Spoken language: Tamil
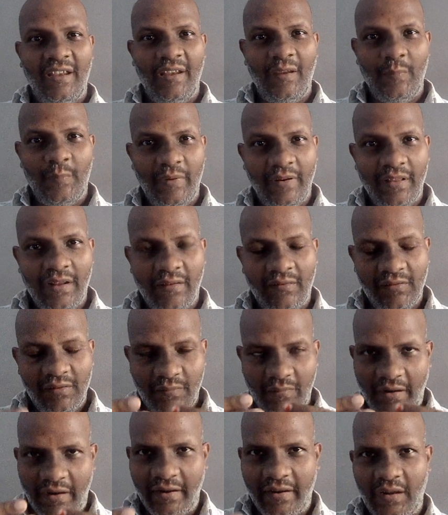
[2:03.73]
இப்படி தான் வந்து
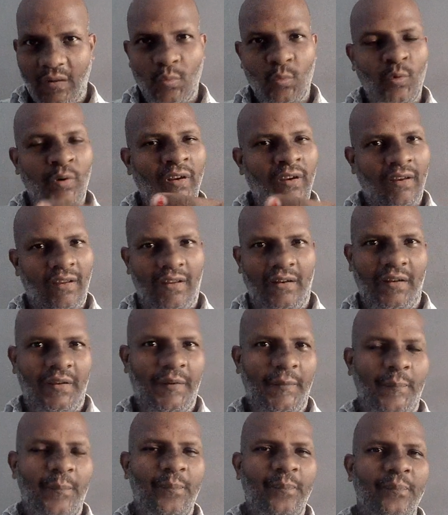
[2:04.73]
வாழ்க்கை ஓடிட்டே
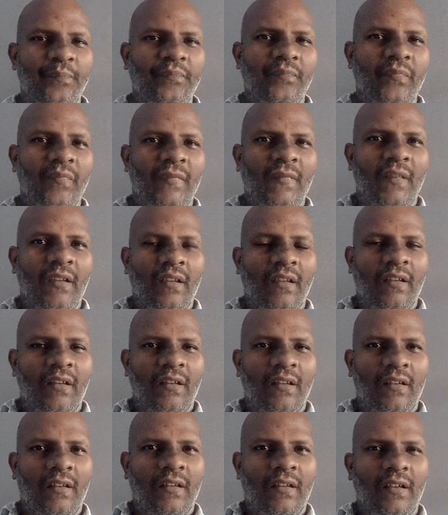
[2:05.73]
இருக்குது
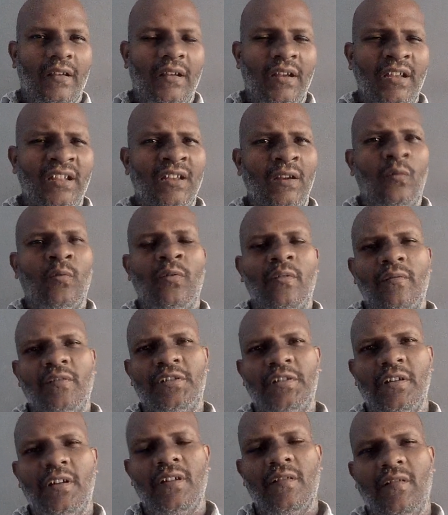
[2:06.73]
இதில் ஒரு
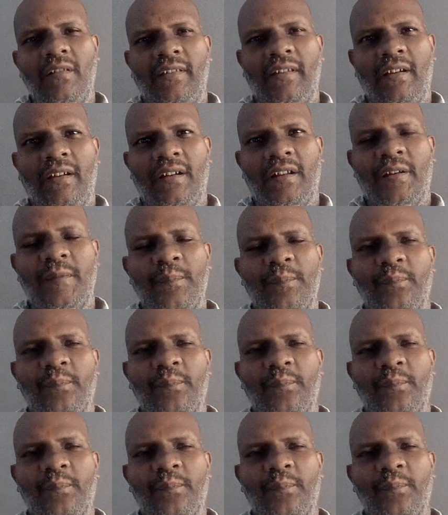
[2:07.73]
விஷயம் கவனிச்சிங்கன்னா